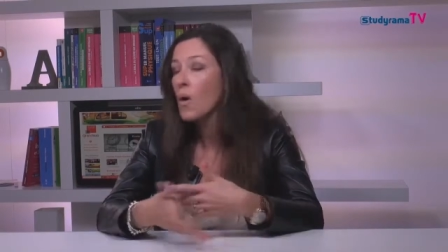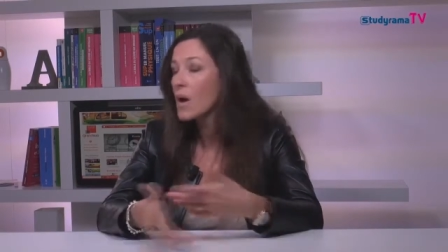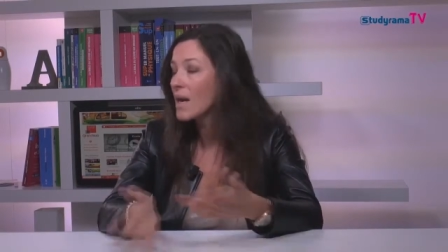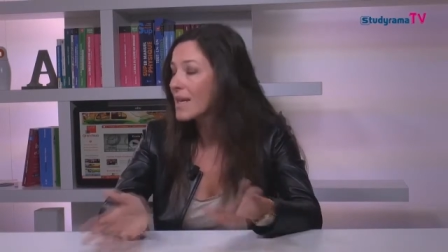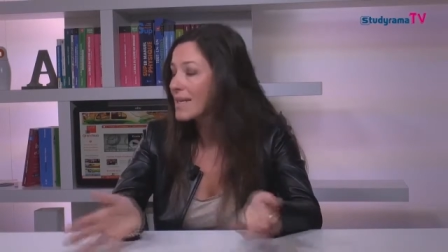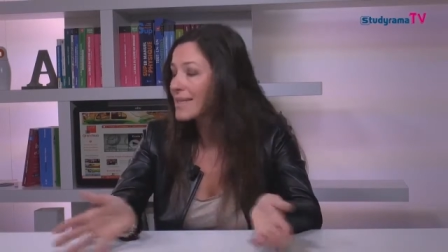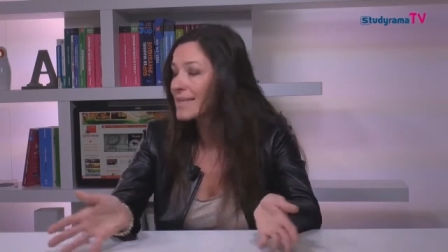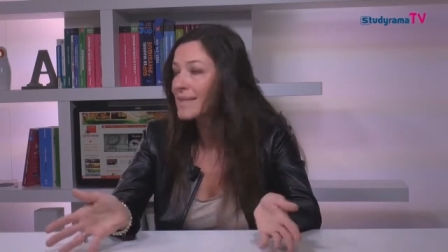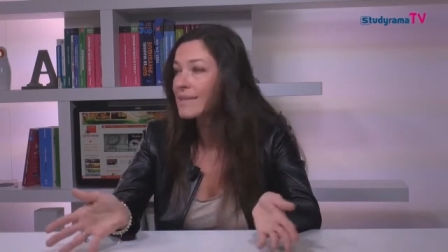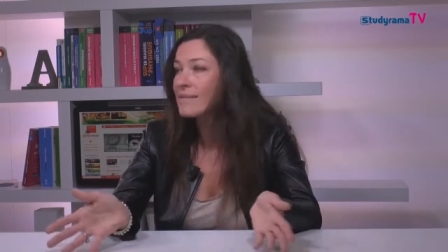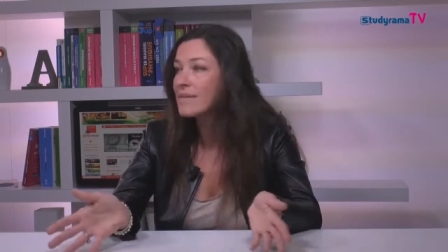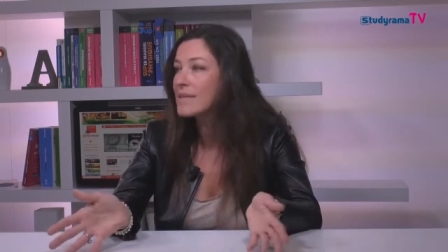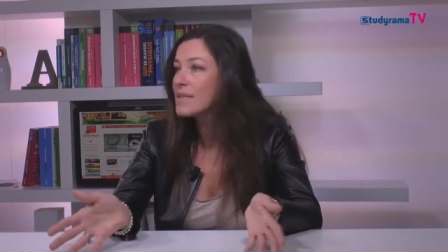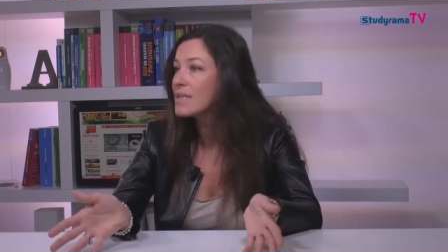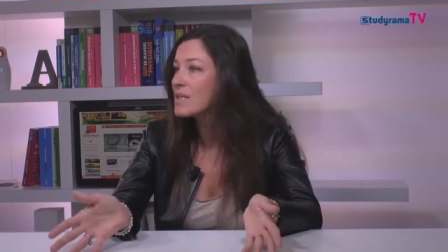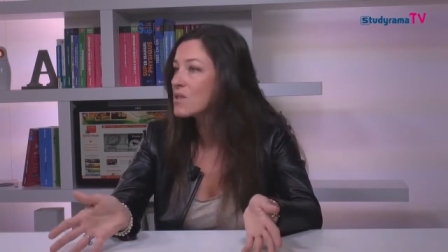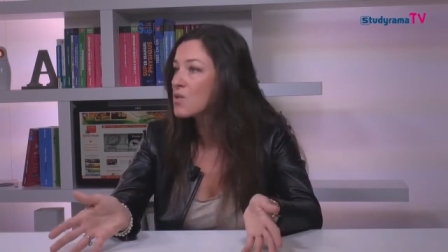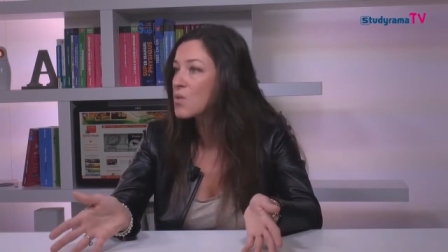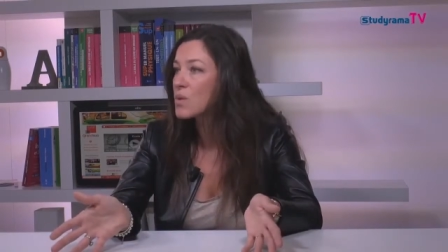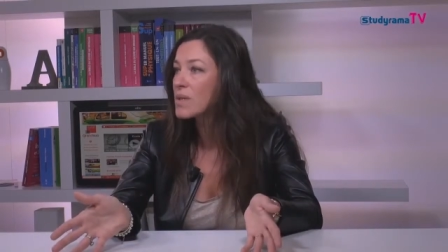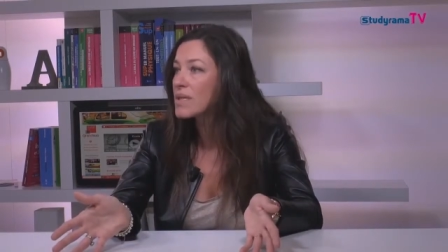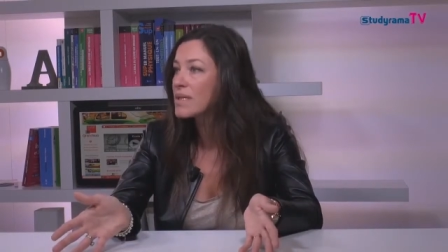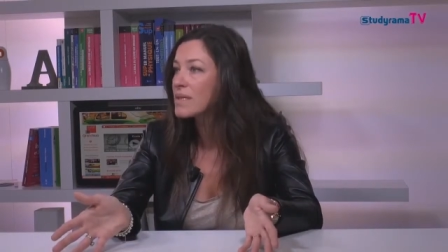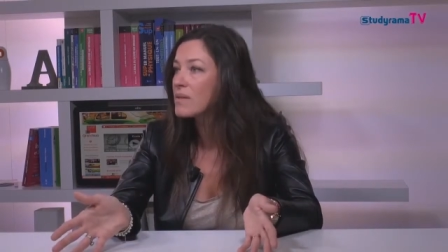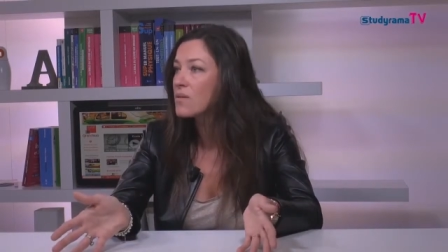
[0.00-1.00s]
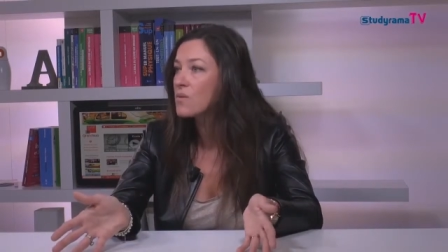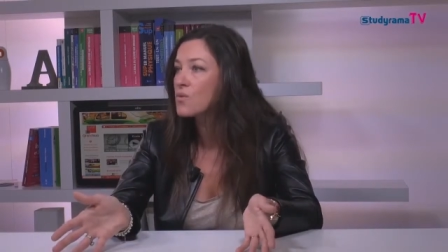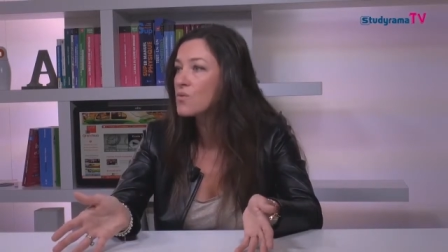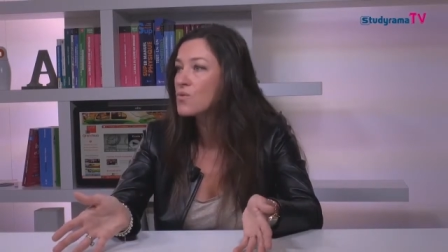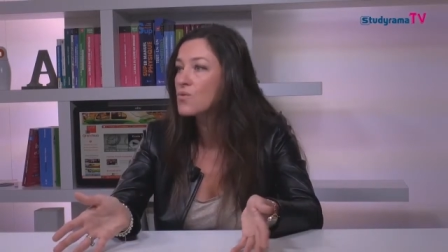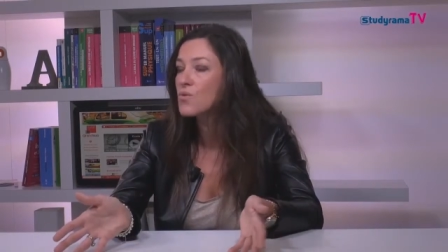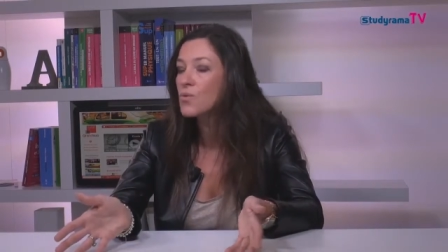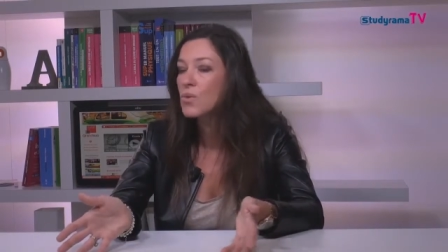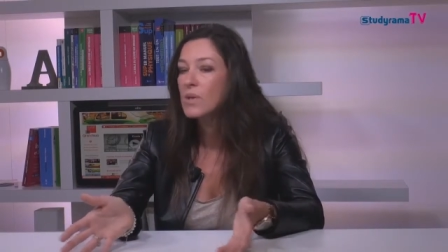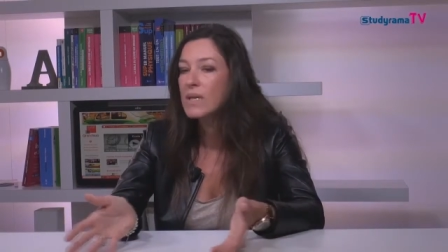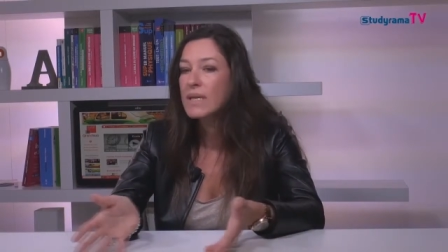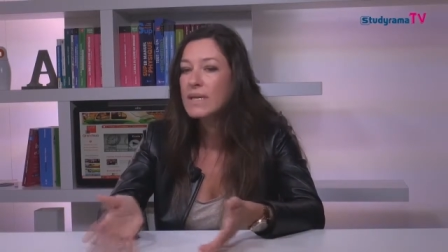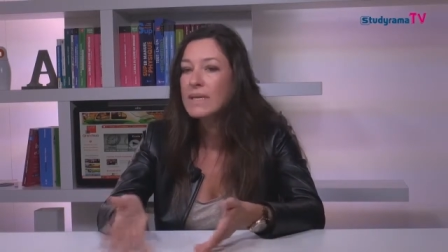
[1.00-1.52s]
l'activité choisie dans le
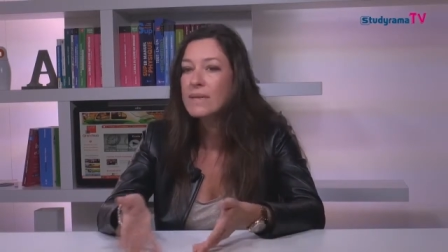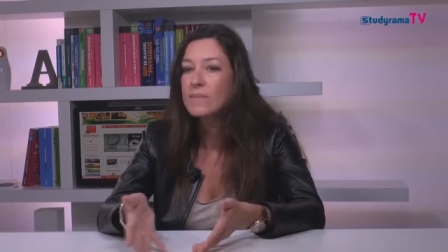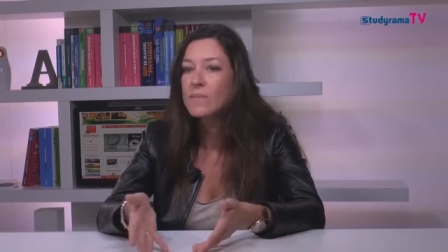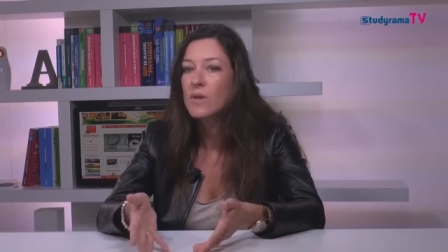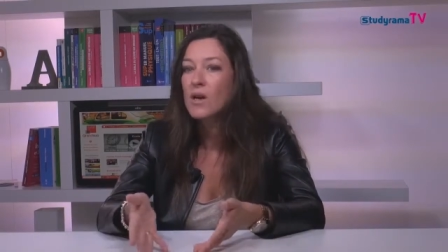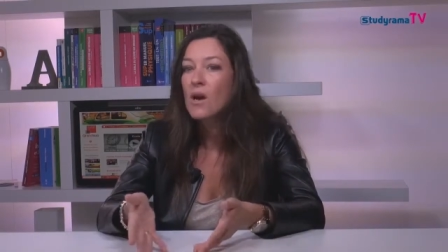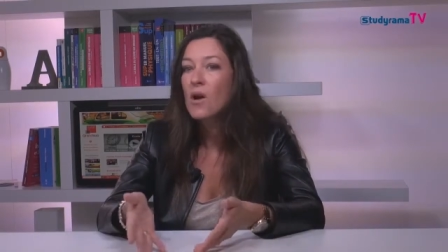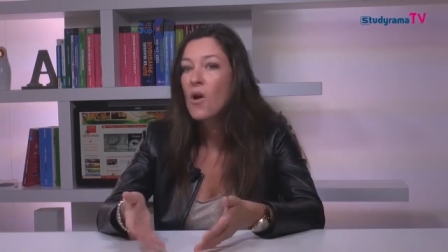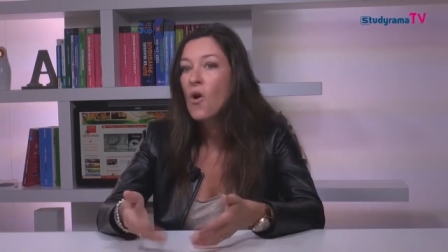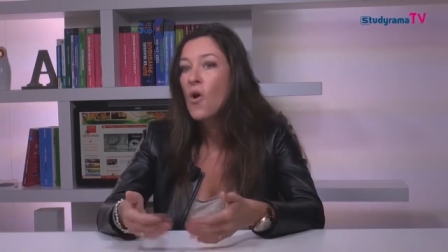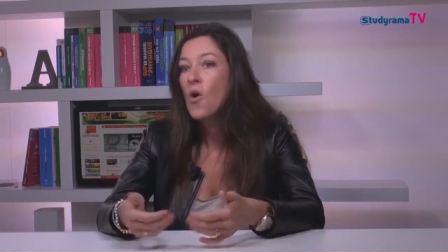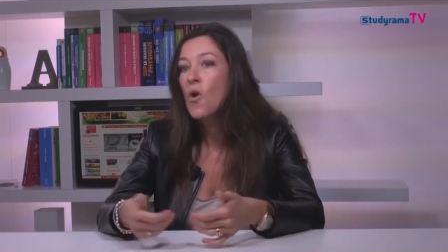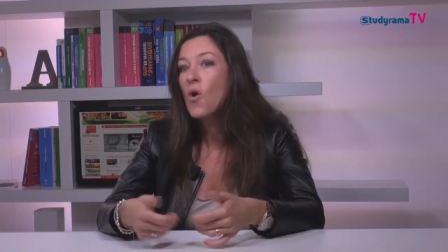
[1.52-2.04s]
tourisme.